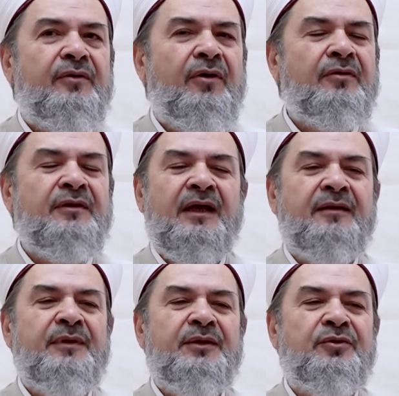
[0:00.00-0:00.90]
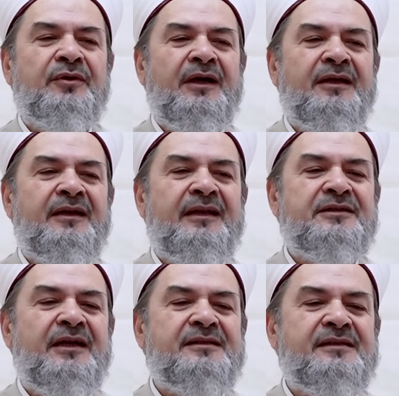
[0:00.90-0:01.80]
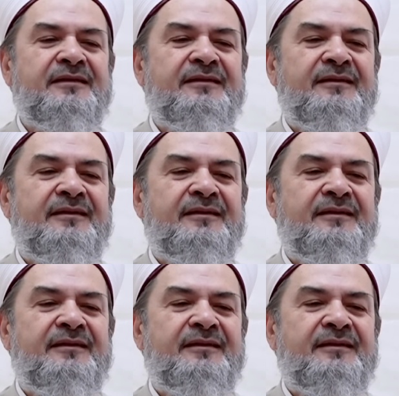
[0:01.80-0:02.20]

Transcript: ondan bir gün ayrılacaksın.